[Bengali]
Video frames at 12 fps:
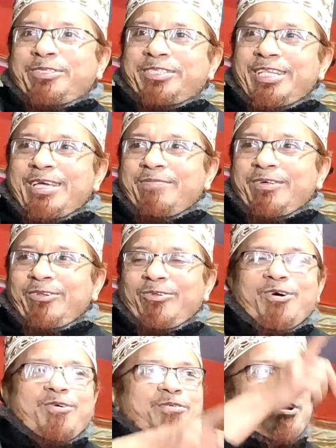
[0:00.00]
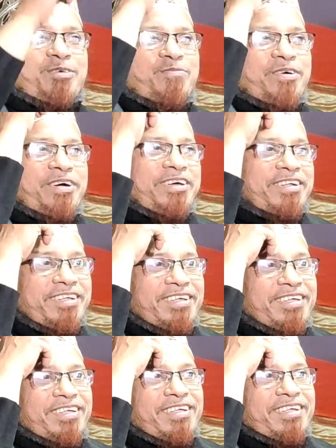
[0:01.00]
না বলছিলাম আল্লাহ আকবর
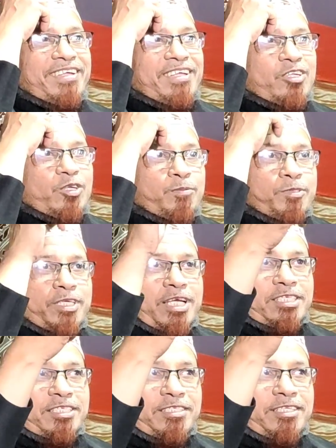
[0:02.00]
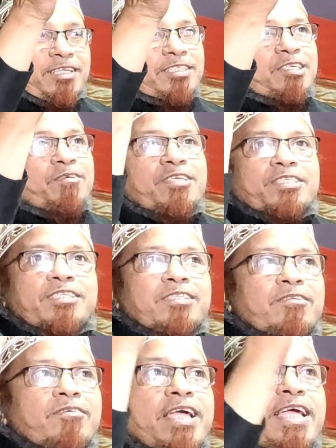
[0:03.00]
নবীজি হেসে দিলে সে হেসে
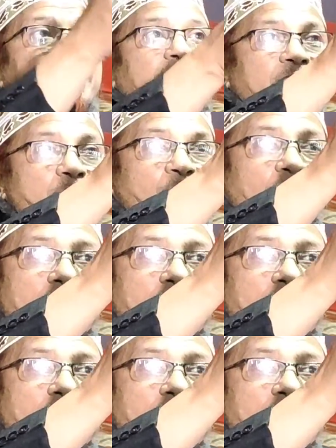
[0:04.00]
দিল এইটারে